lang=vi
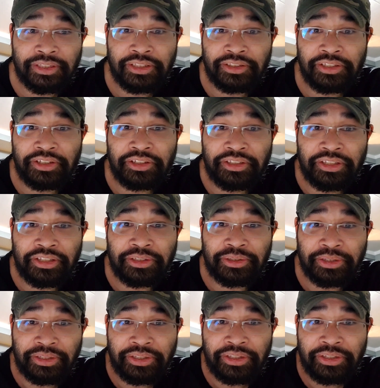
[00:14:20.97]
thì tất
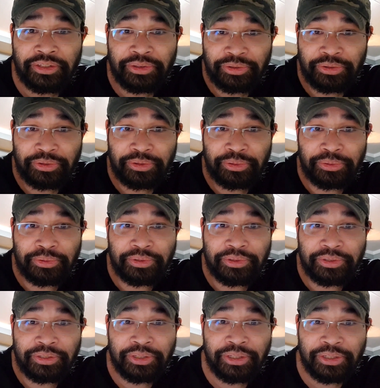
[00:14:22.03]
nhiên
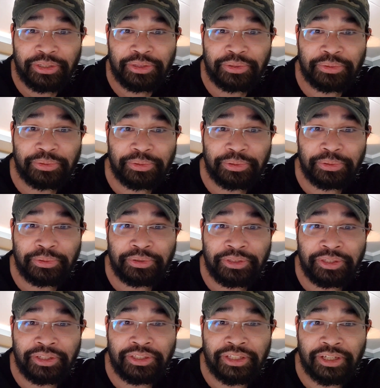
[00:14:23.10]
tôi tôi tôi
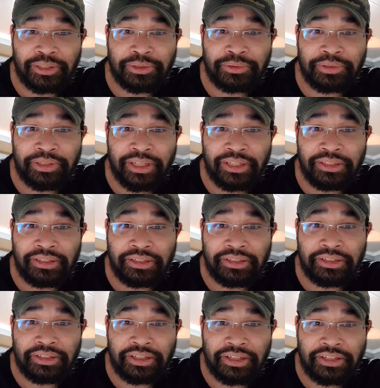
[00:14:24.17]
tức giận tôi ghét
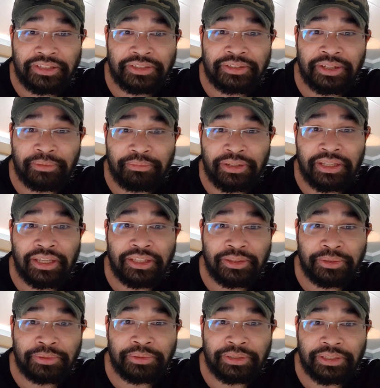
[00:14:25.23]
là là cái sự hợp lý
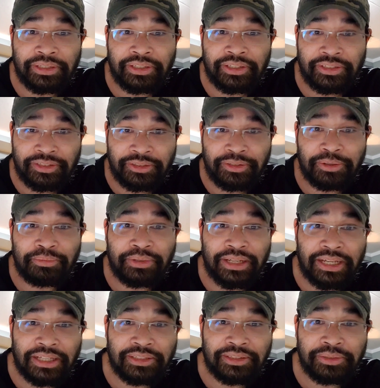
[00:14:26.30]
thôi cái sự đúng
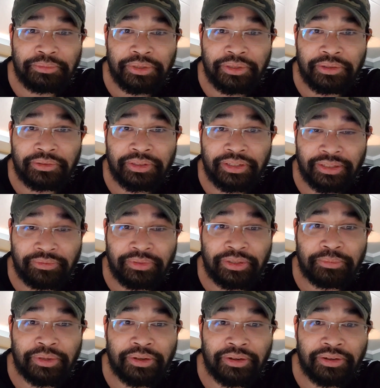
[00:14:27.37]
đắn thôi biết không là
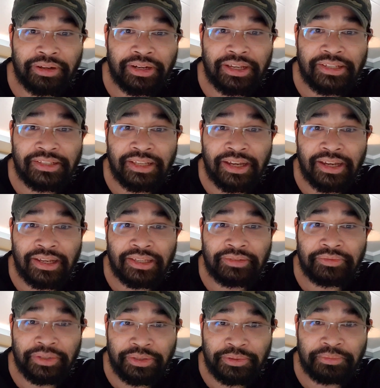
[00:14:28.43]
vì bọn họ đã sai
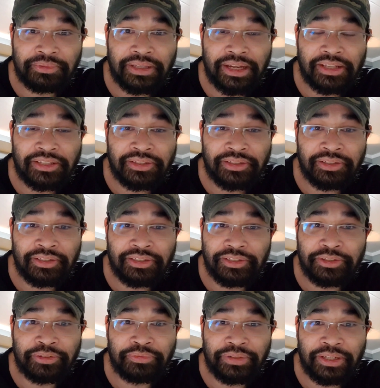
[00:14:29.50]
với chúng ta trước
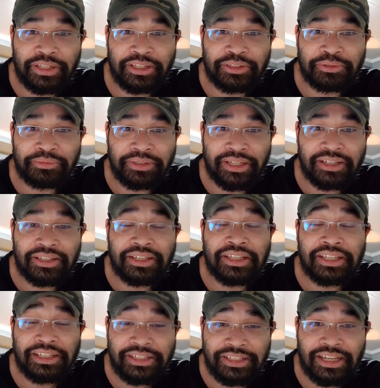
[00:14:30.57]
chứ không phải là chúng ta
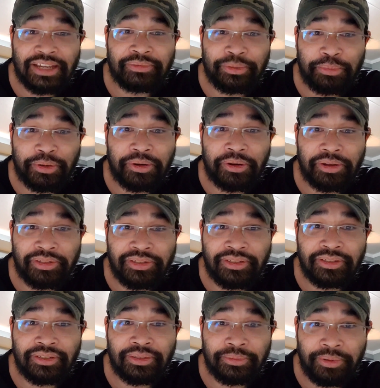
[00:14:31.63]
sai với bọn họ
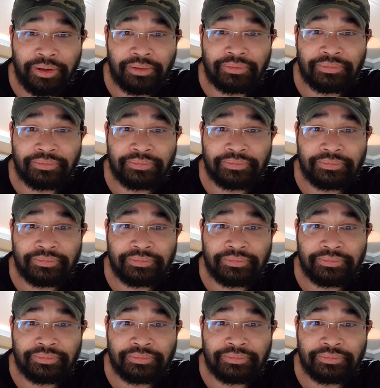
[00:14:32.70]
trước hiểu không